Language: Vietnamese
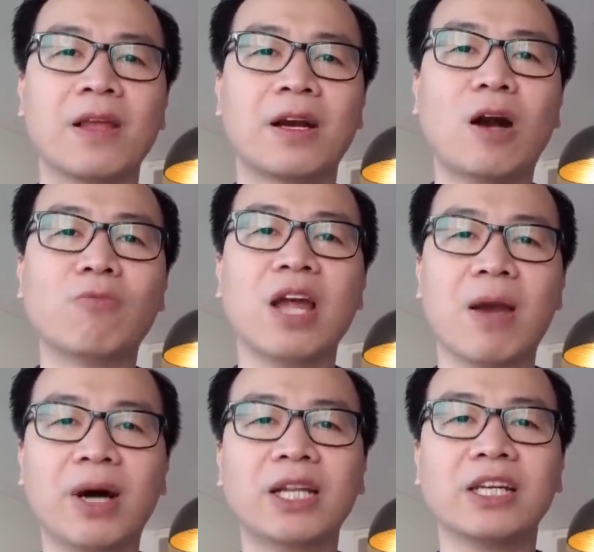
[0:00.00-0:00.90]
không để
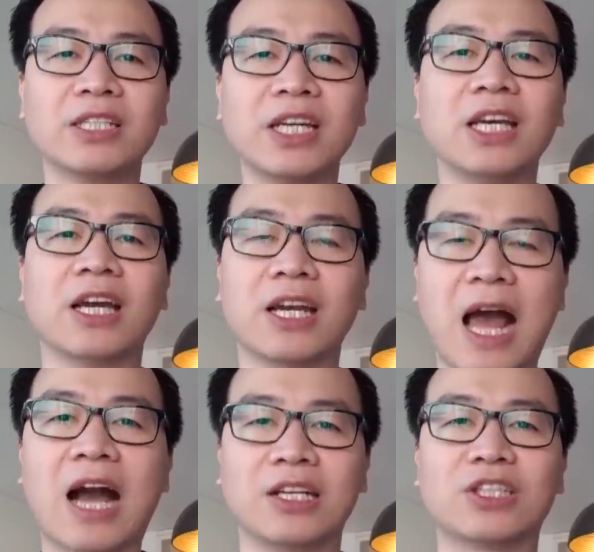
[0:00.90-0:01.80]
mất những gì
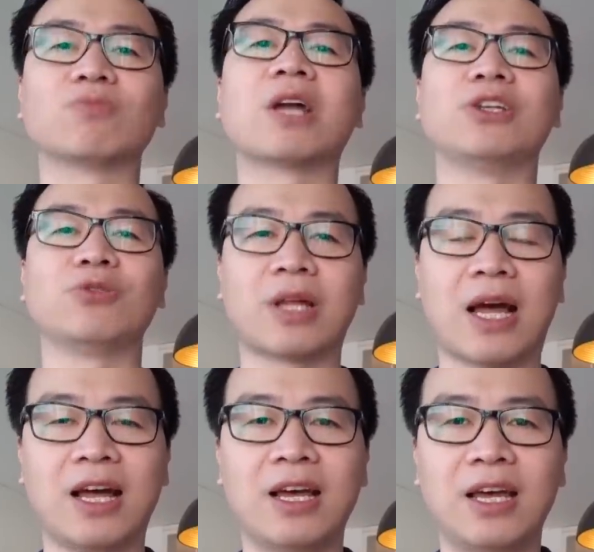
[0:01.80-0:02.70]
đang ở trong tay chúng
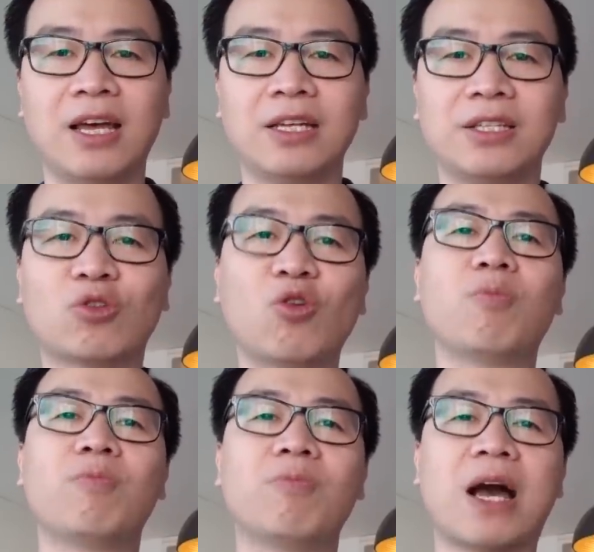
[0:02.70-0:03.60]
ta chiếc
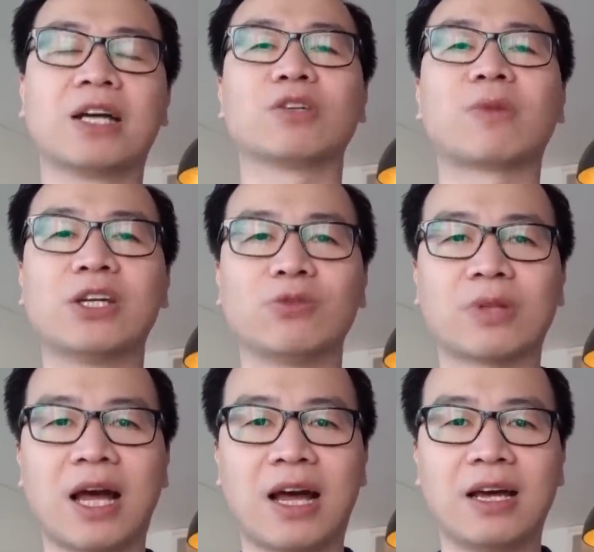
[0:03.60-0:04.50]
cúp đang ở trong tay chúng
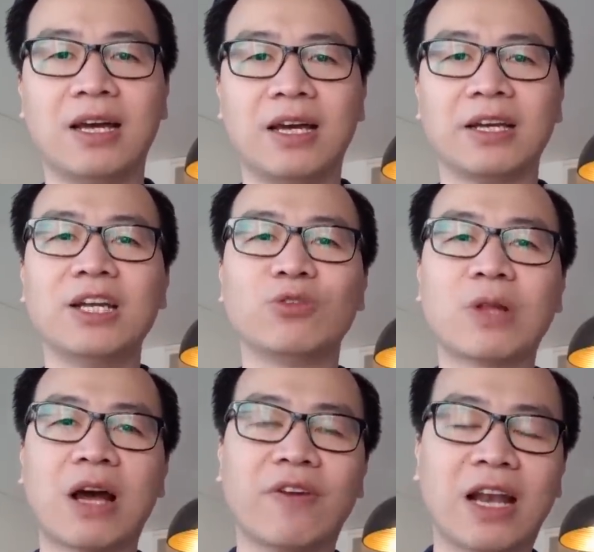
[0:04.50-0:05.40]
ta nên chúng
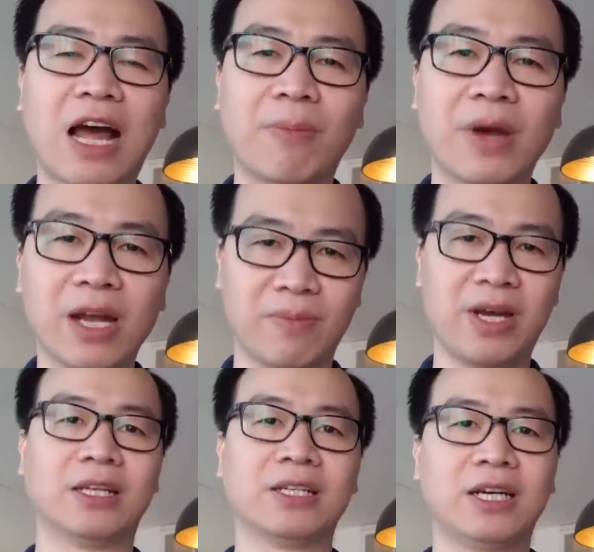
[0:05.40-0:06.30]
ta phải làm hết
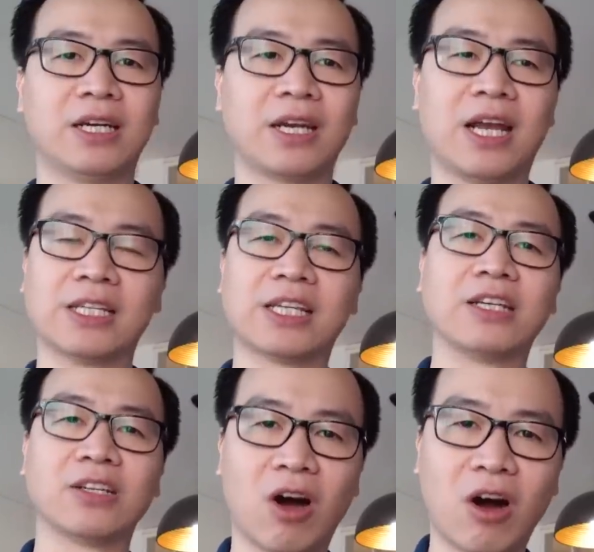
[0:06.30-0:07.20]
mình để
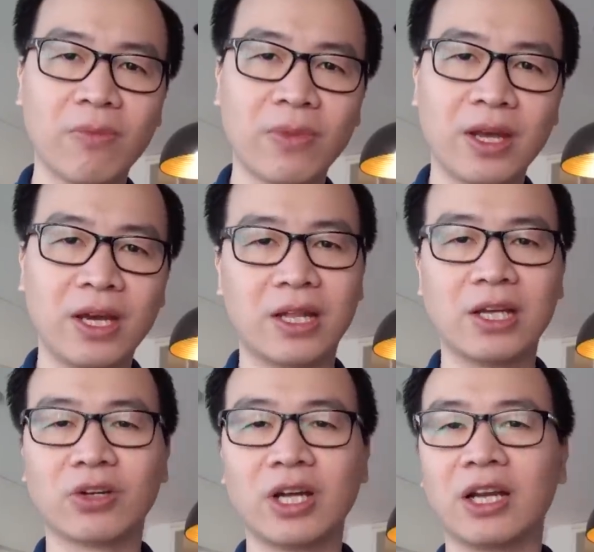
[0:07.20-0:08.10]
giành được nó
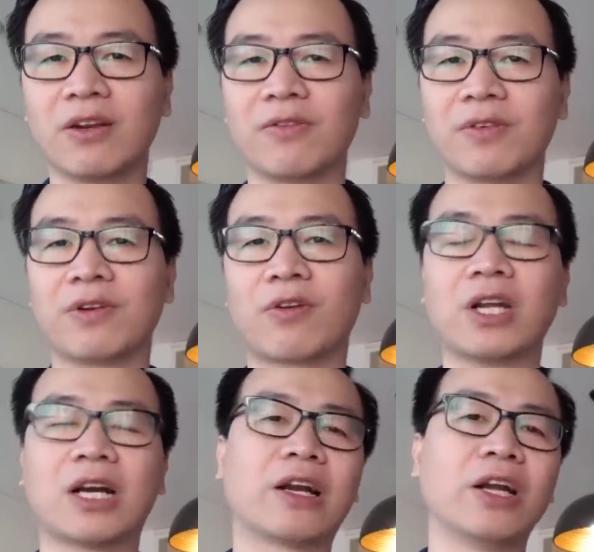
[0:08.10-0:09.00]
thế cho nên có
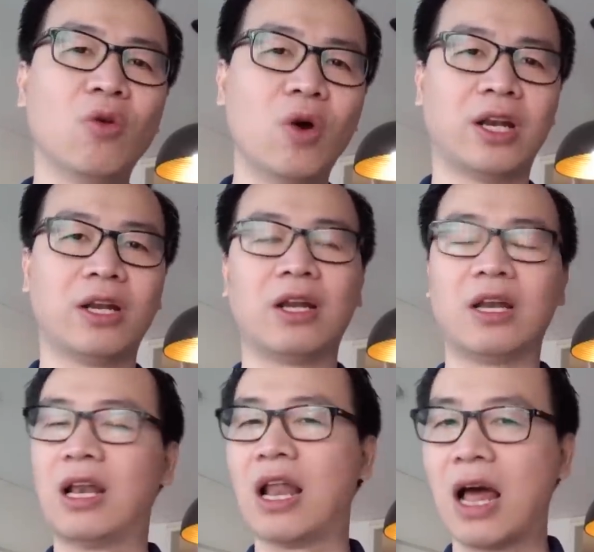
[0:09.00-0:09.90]
thể khẳng định luôn
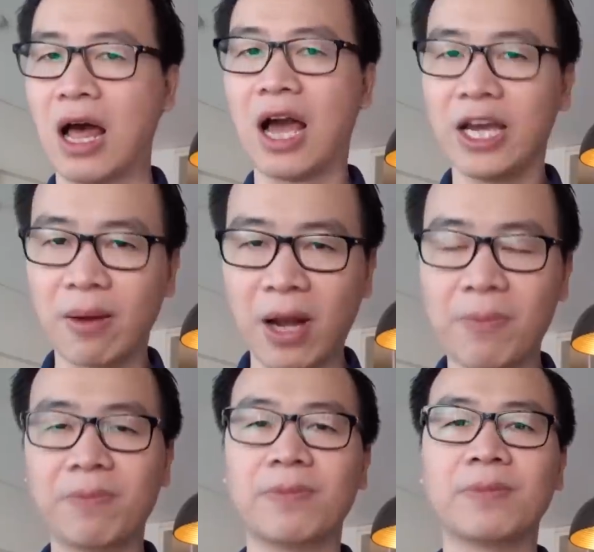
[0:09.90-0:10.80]
là AF
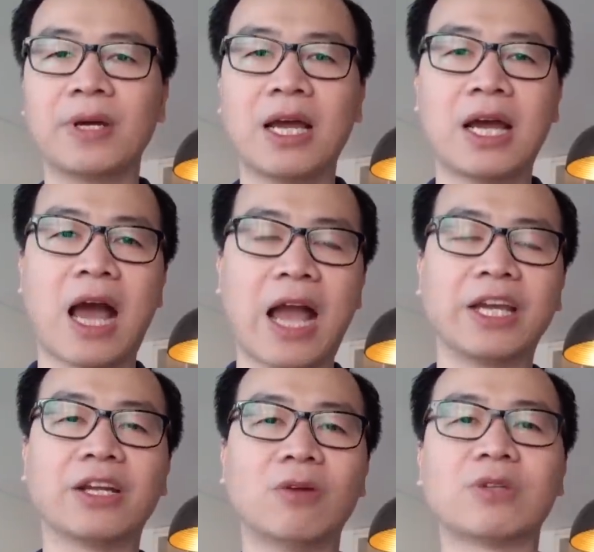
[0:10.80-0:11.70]
Cup
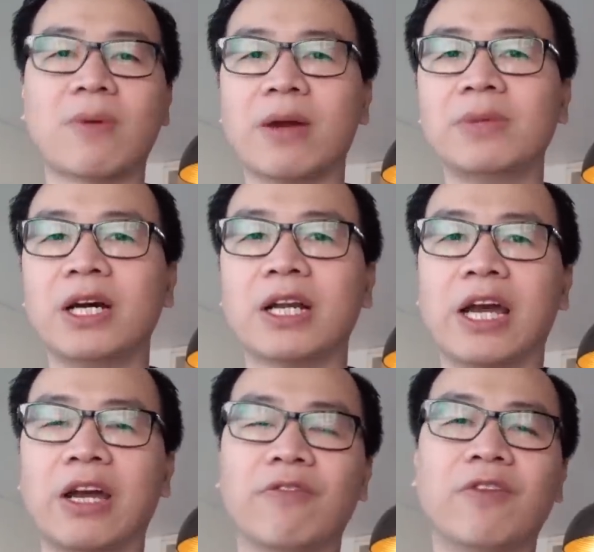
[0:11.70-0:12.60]
2020
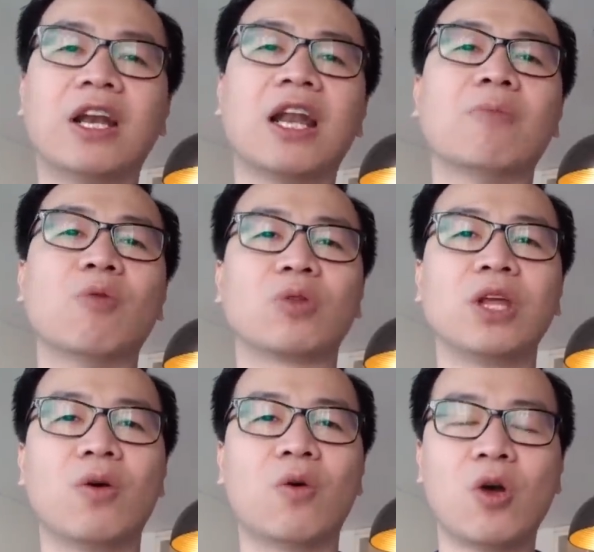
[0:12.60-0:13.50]
này vẫn là mục
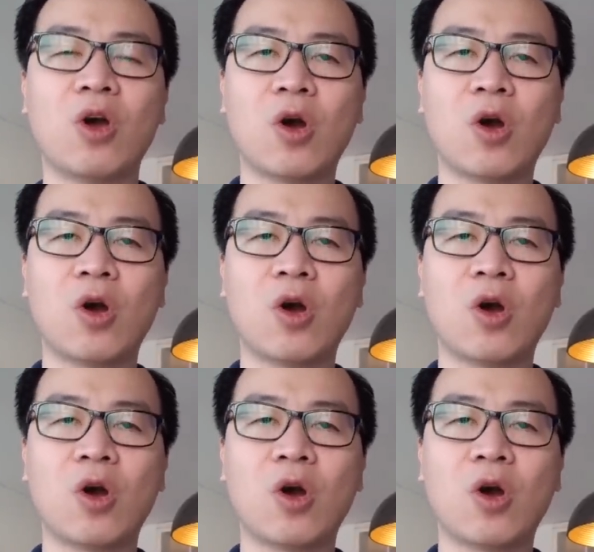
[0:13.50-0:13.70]
tiêu